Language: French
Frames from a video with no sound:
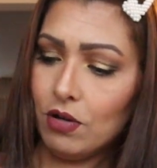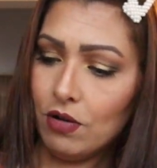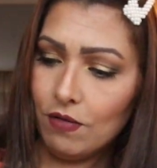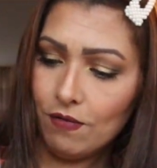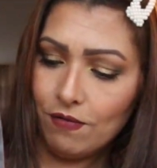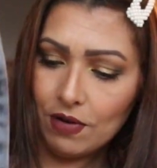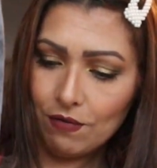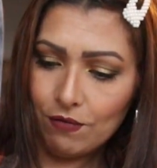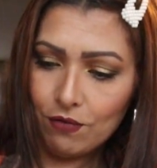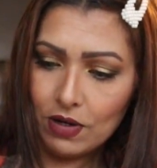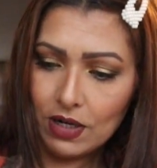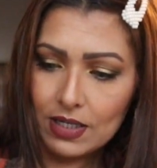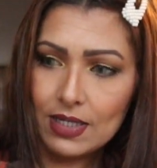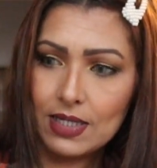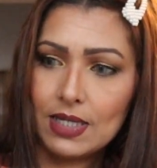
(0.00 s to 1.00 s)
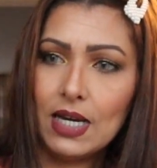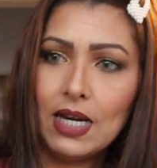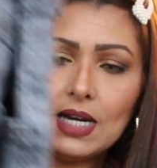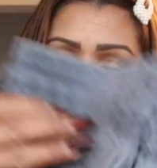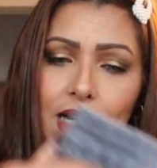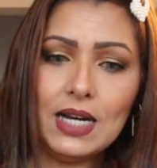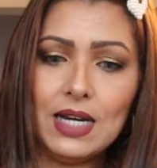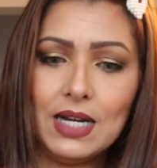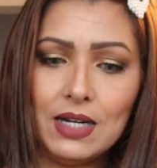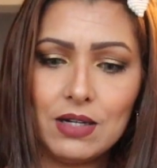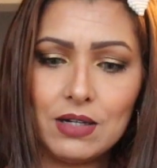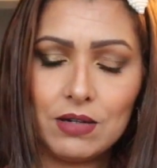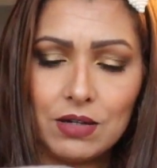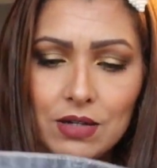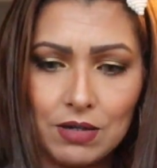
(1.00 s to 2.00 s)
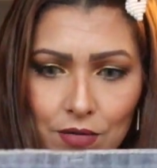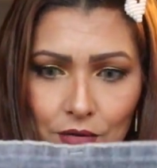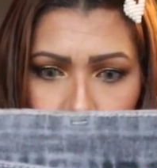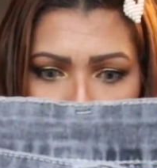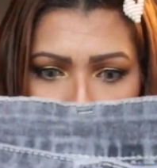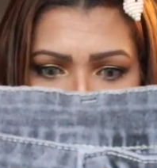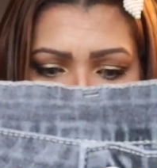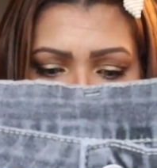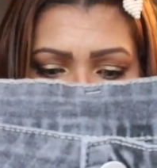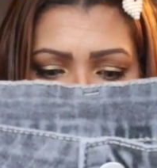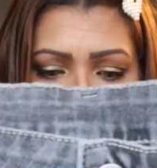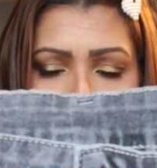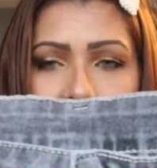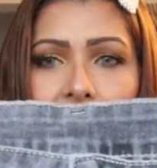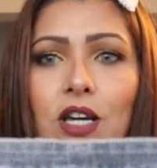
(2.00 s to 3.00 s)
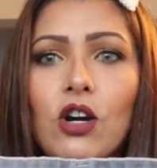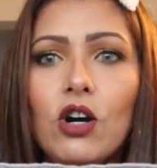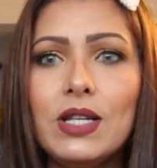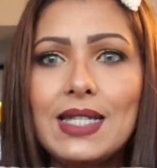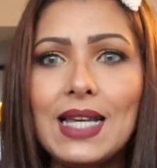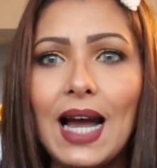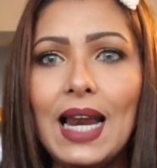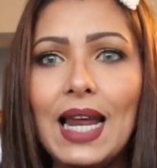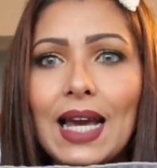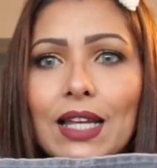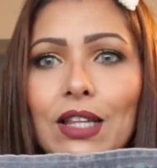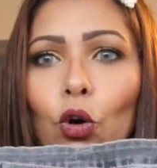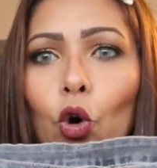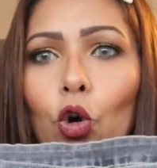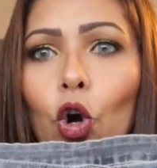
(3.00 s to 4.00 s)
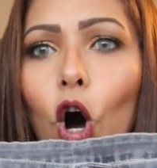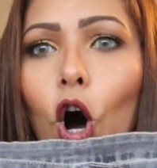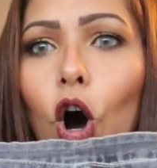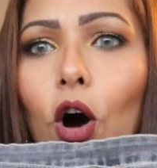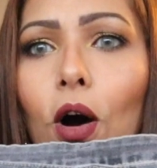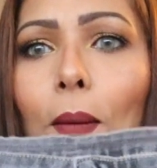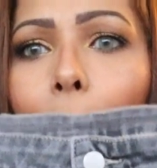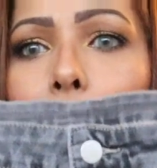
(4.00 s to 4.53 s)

on va voir ça. Oh my god, ça a l'air trop grand,